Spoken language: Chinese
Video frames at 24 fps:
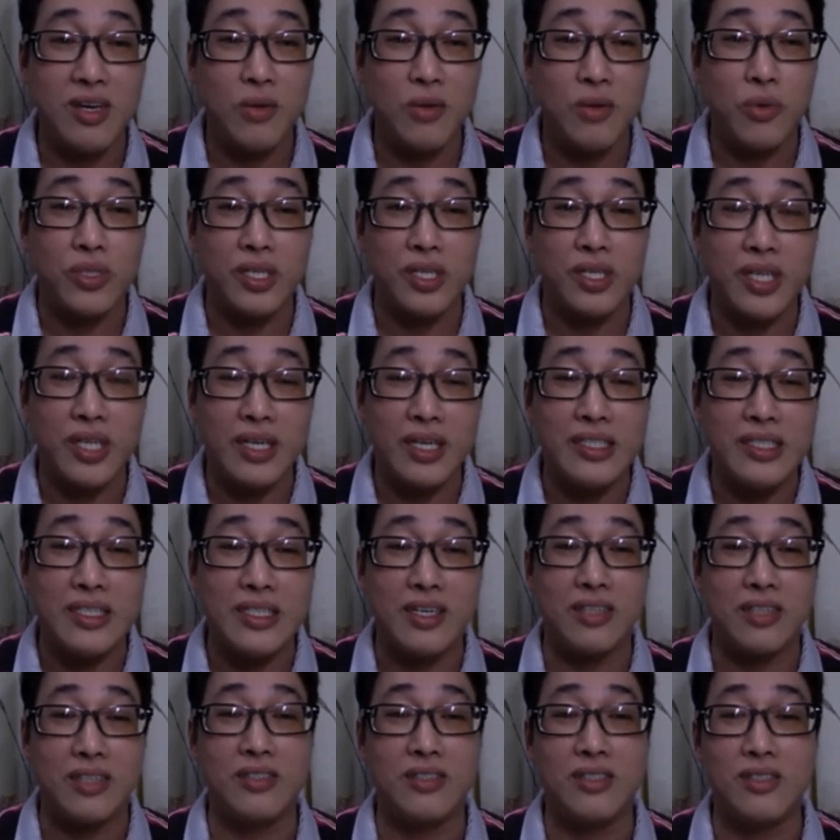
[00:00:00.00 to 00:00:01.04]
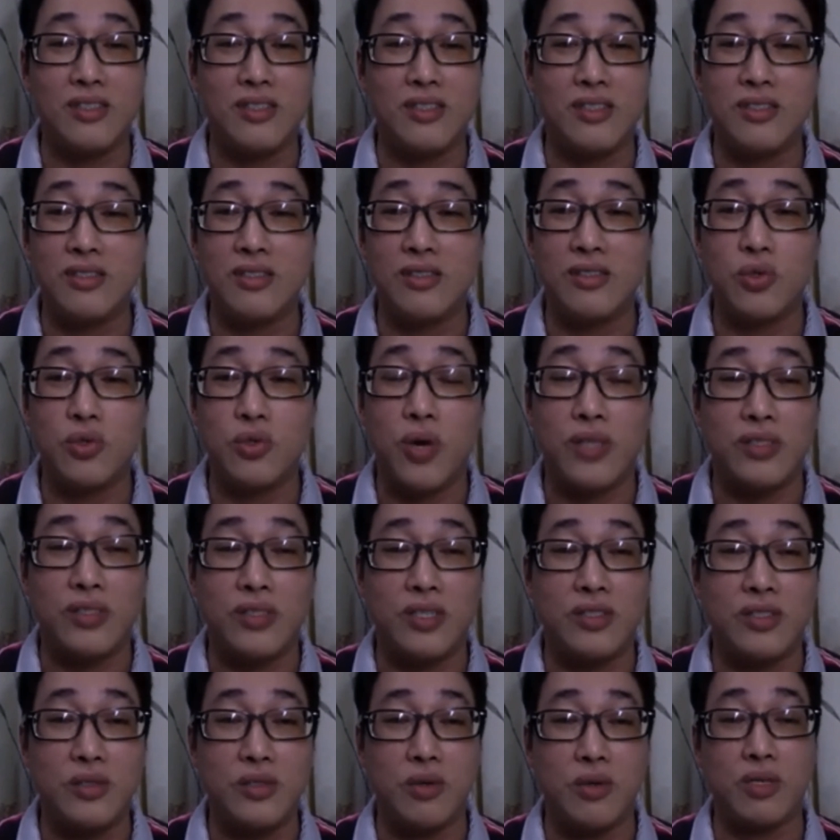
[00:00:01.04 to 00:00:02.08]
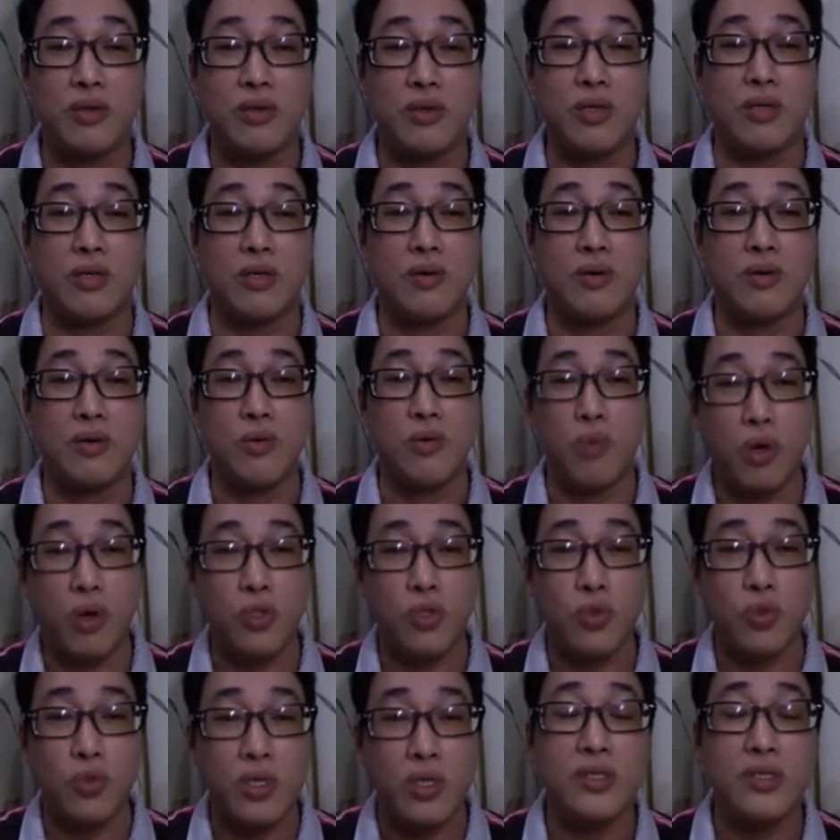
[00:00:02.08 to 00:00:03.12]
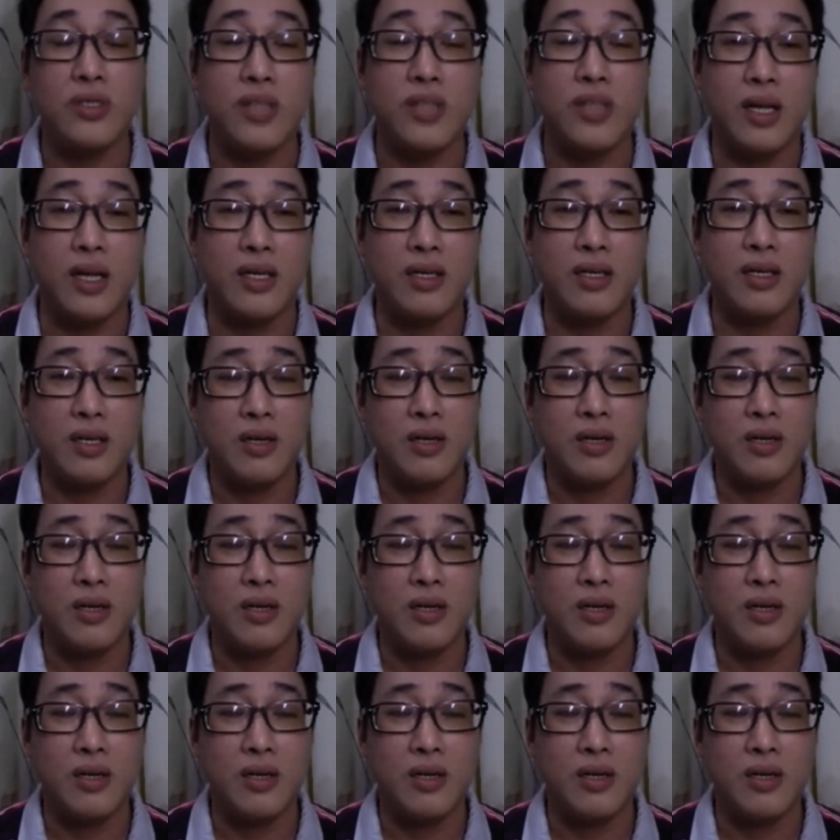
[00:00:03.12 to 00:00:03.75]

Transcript: 我的那个野心是突然间就好像哎，我要做更大的。